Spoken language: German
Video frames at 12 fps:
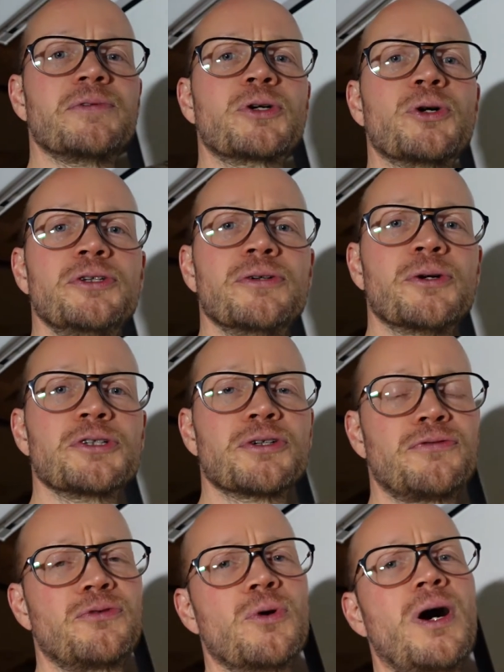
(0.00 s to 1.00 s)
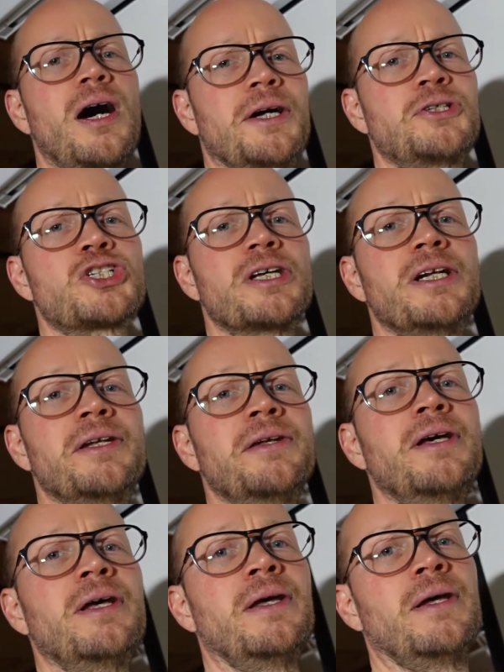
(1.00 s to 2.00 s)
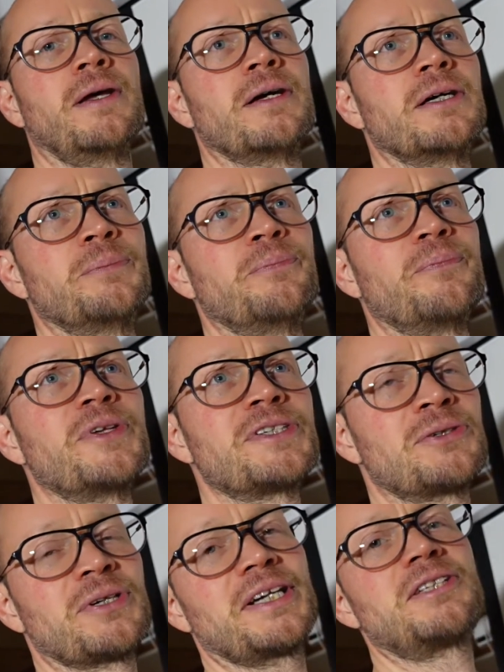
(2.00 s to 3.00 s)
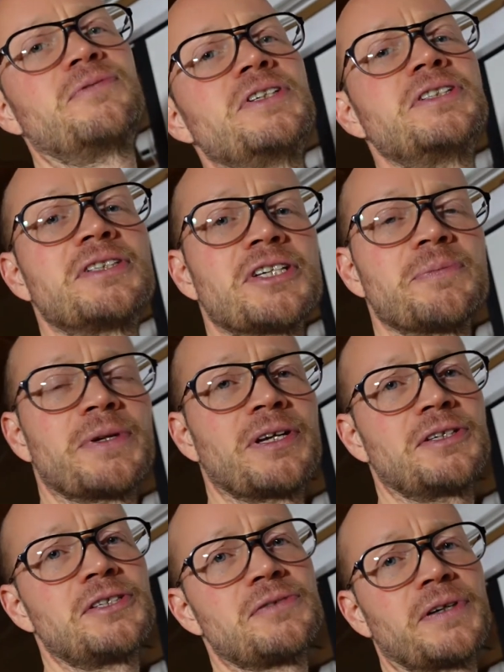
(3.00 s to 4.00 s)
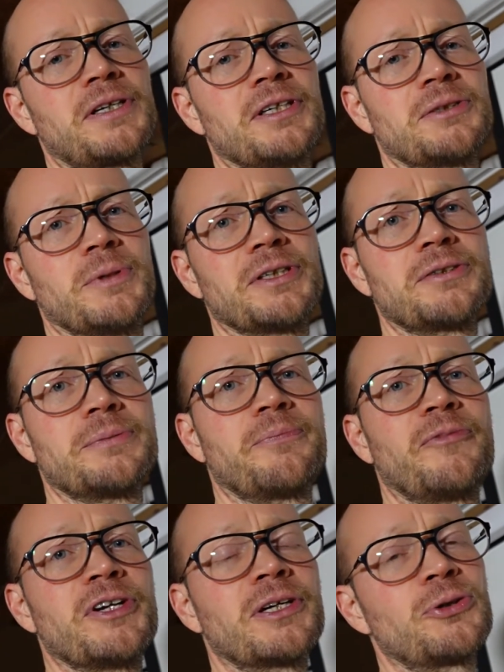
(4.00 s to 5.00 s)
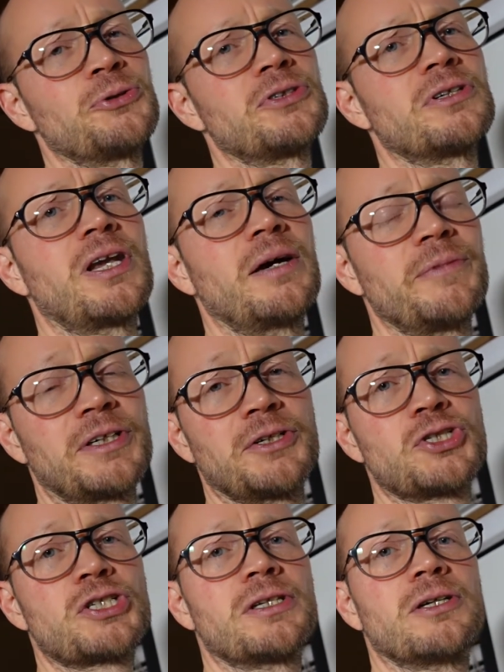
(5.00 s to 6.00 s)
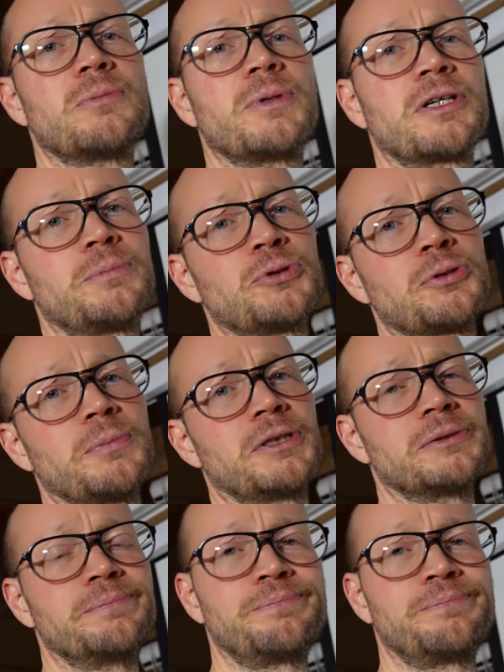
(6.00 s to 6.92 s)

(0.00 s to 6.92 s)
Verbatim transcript: wir können die euch auch vorher einstellen. Ähm, ist also recht wichtig, dass man da nichts verkehrt macht, weil da könnt ihr eine Leinwand ganz schnell auch mal kaputt machen.